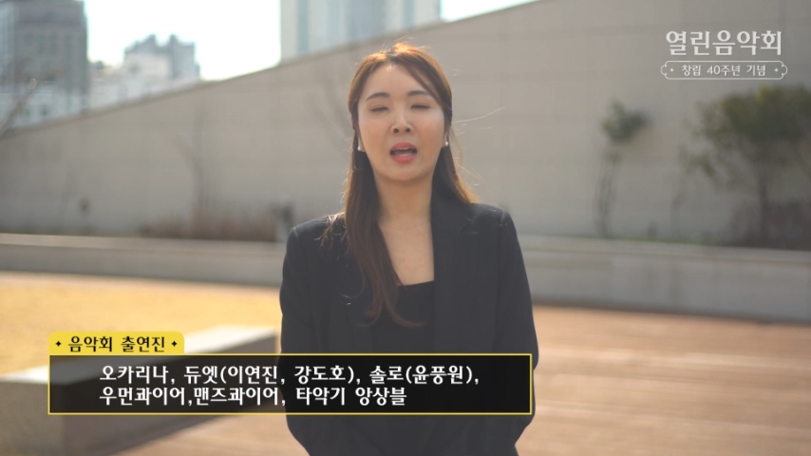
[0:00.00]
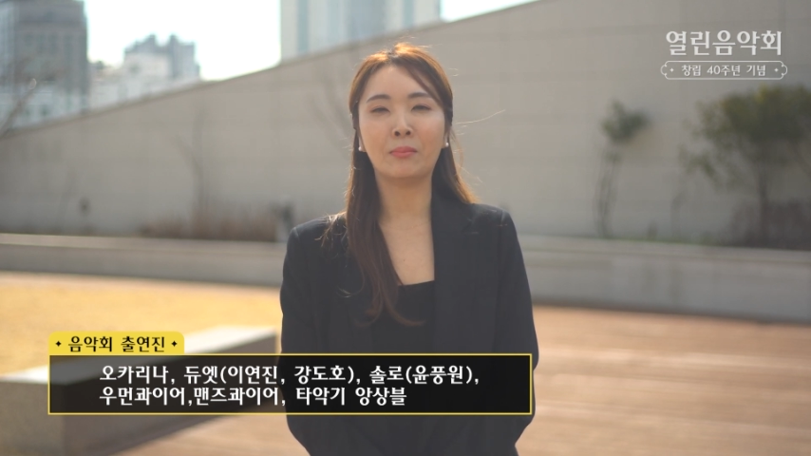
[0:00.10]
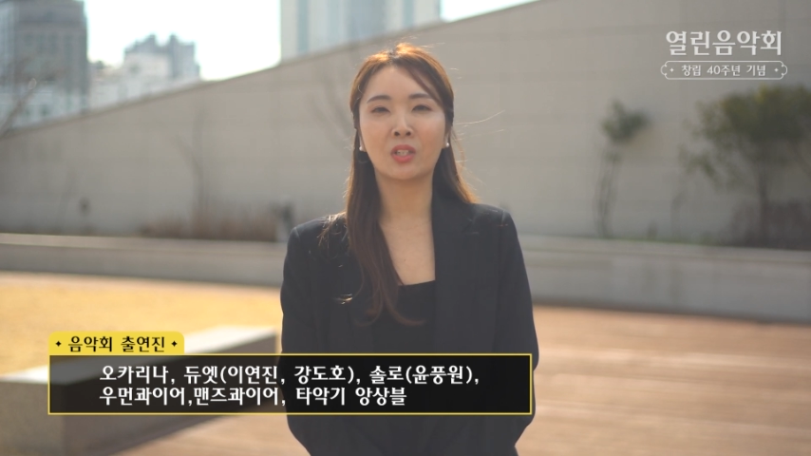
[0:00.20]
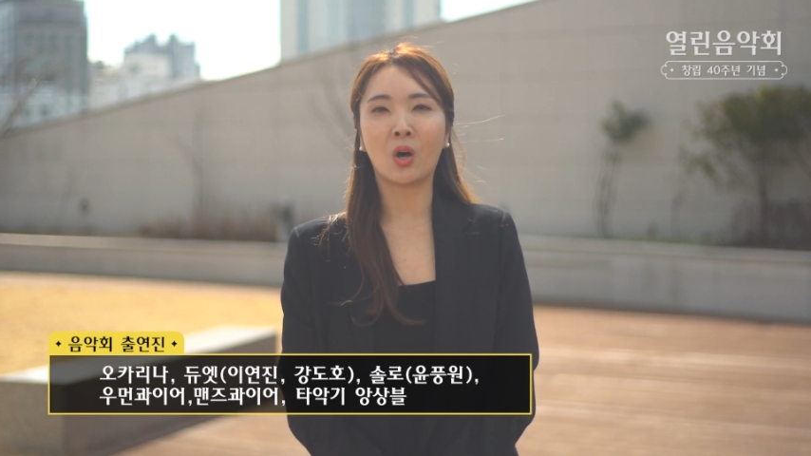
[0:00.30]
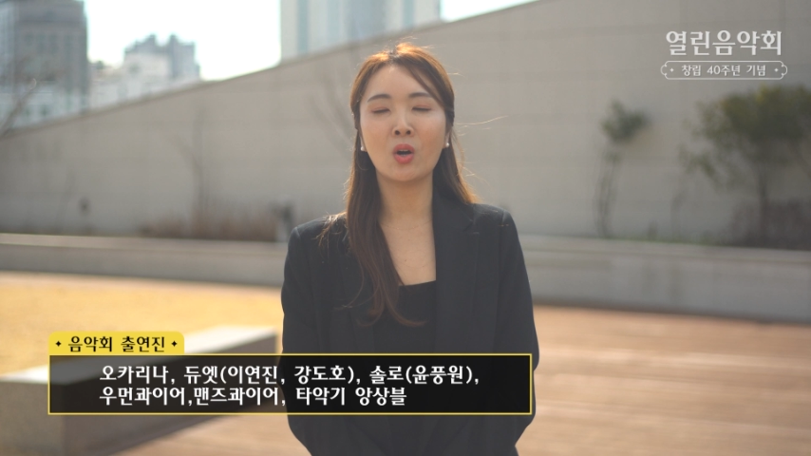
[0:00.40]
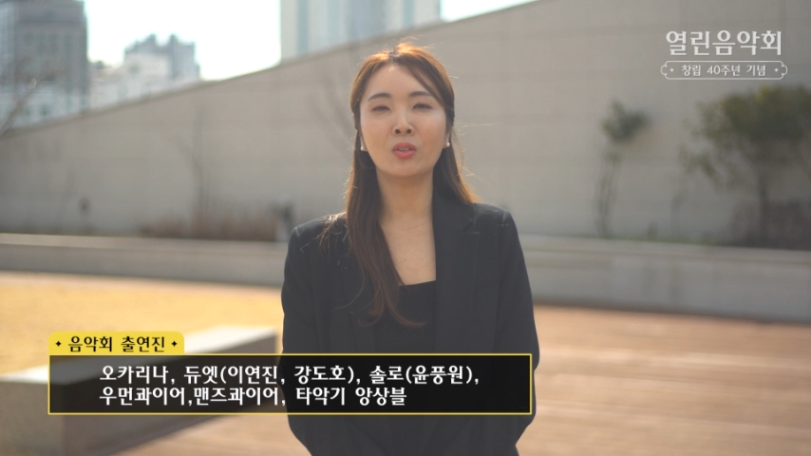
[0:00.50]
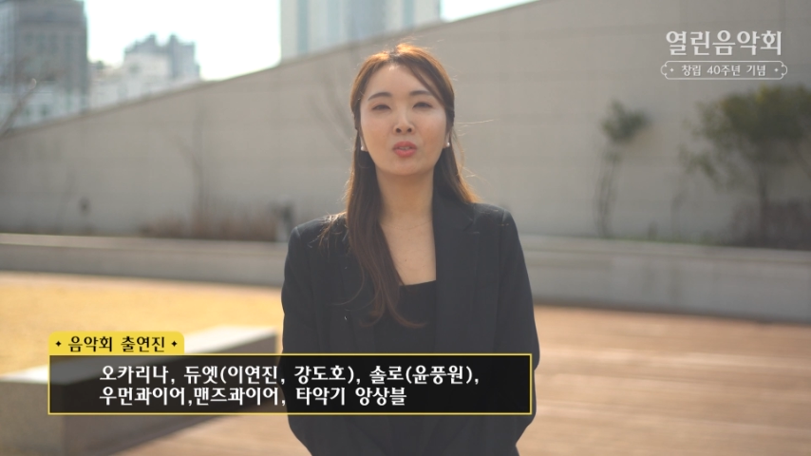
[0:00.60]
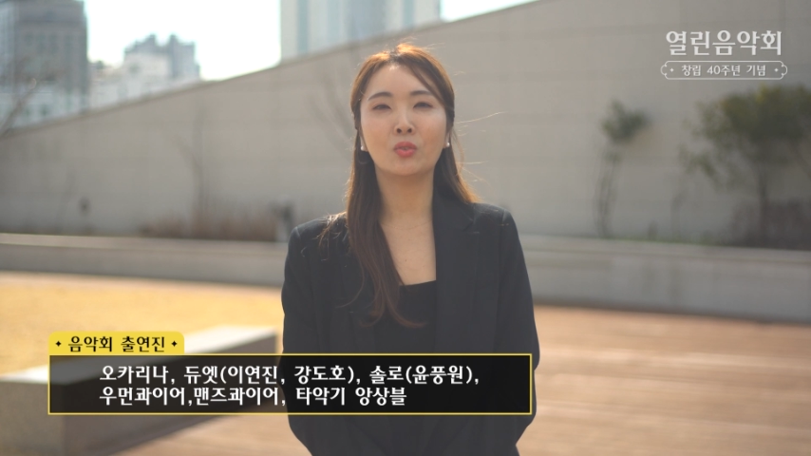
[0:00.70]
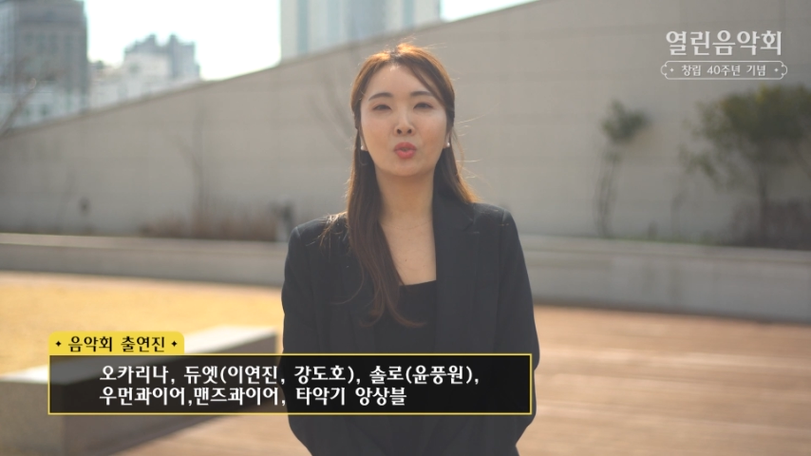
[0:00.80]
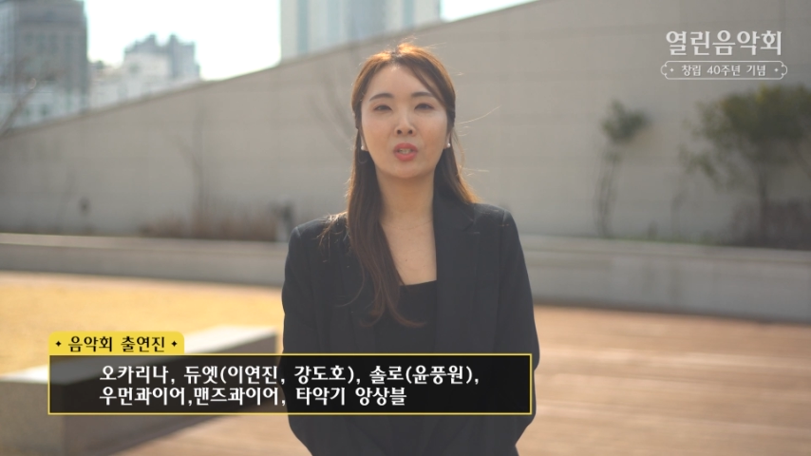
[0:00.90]
남성,
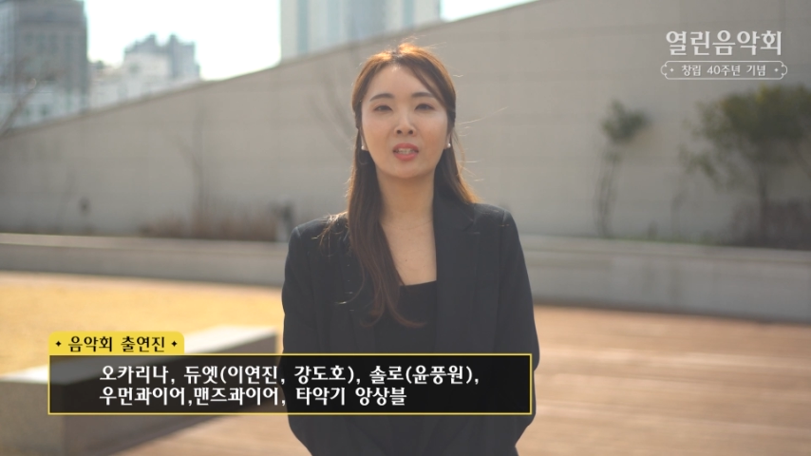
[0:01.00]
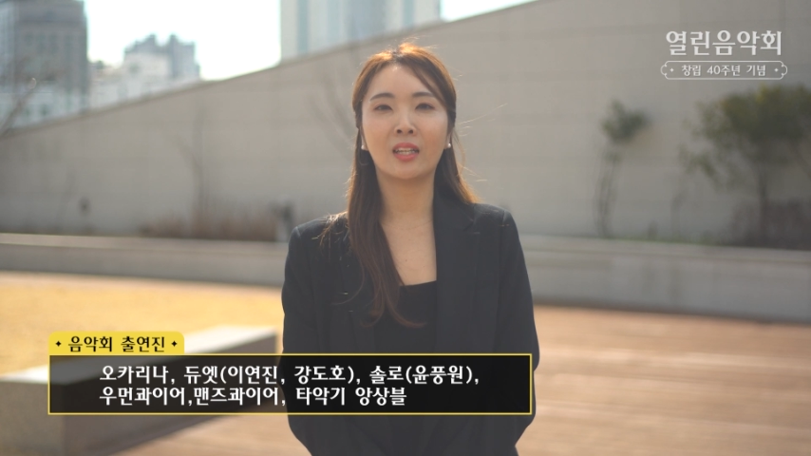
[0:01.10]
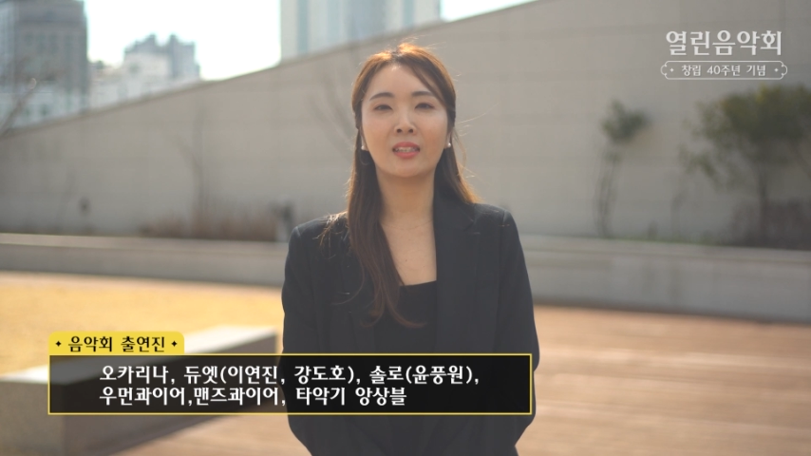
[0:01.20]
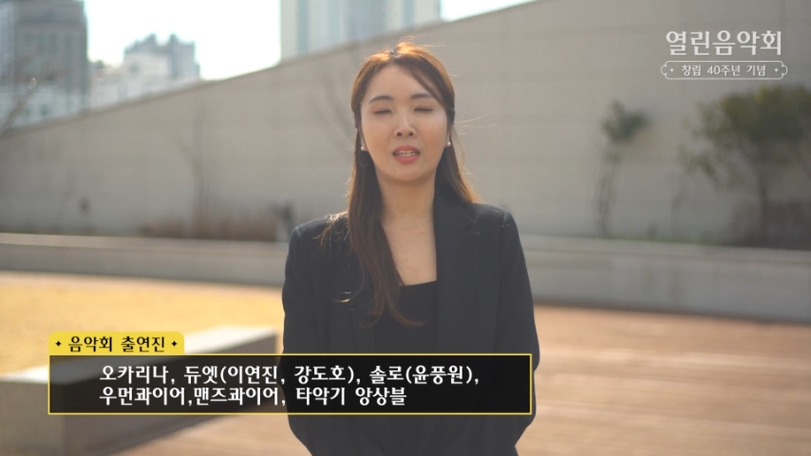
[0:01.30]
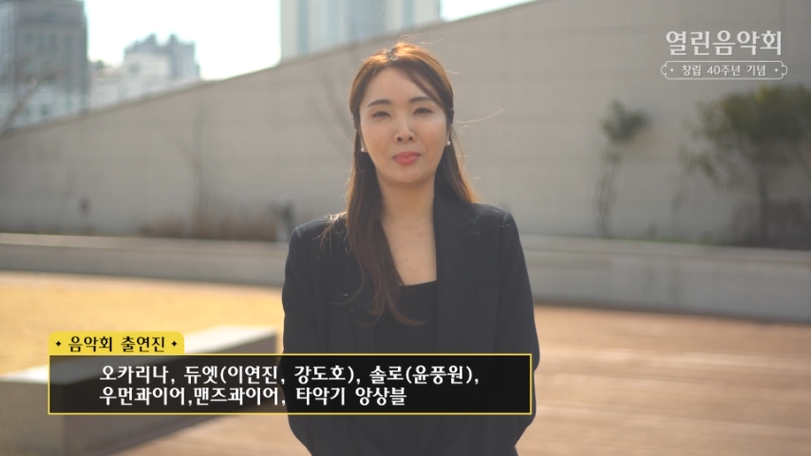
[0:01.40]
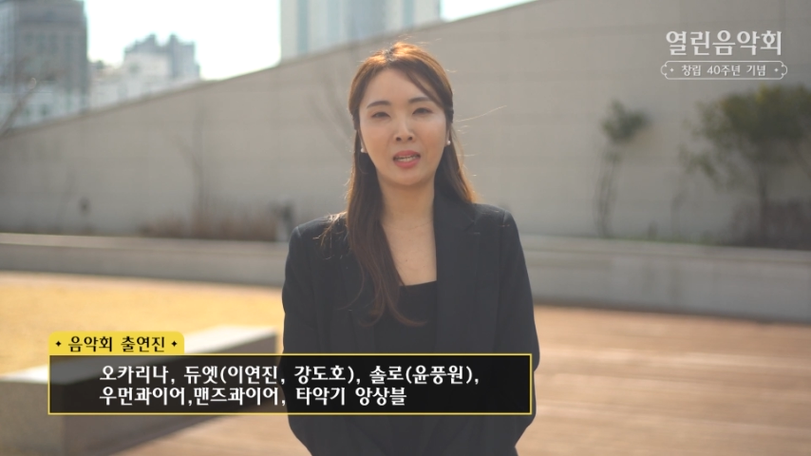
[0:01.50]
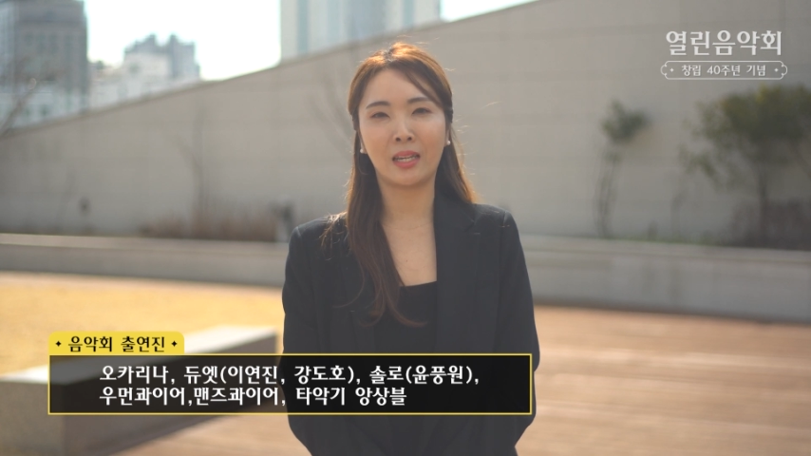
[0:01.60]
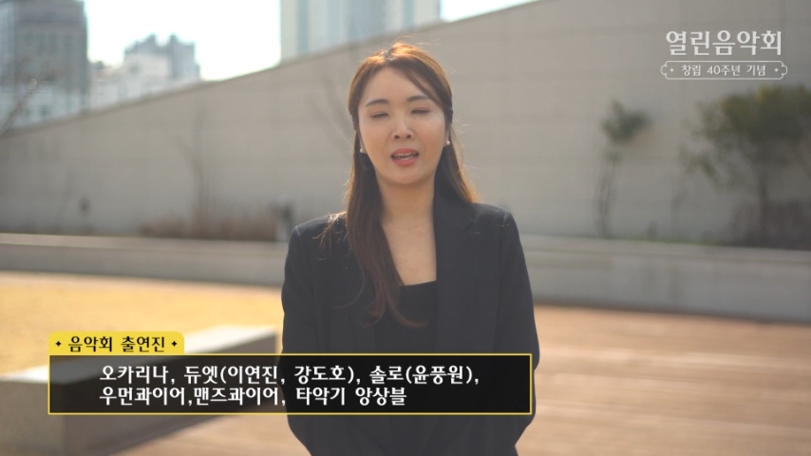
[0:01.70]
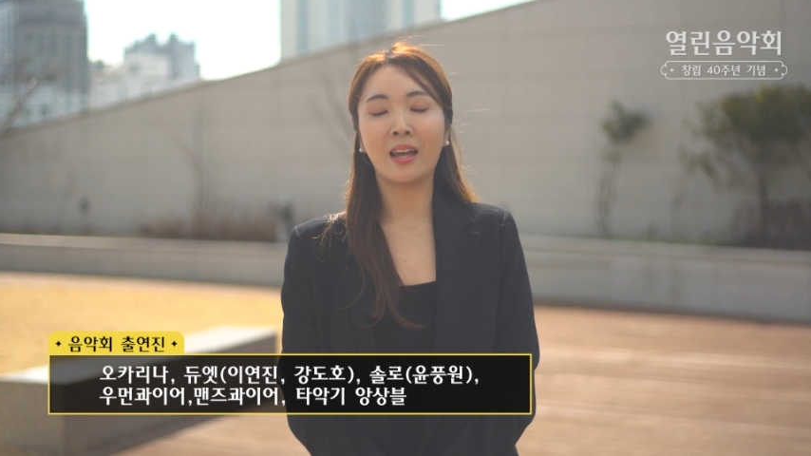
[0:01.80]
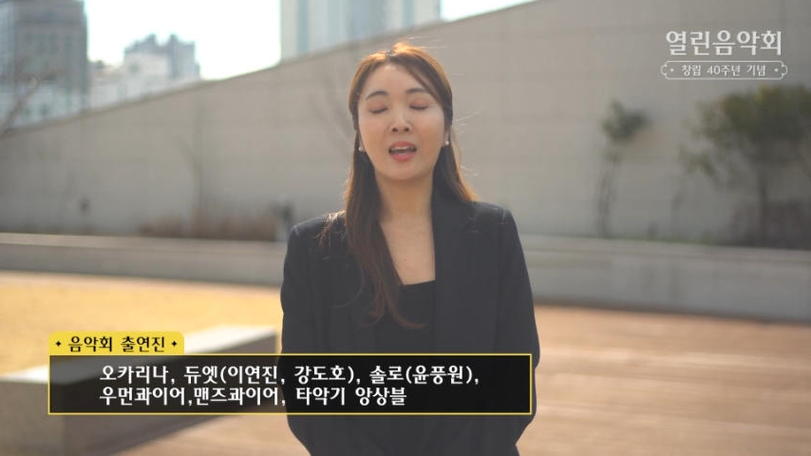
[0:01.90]
춘천단 팀이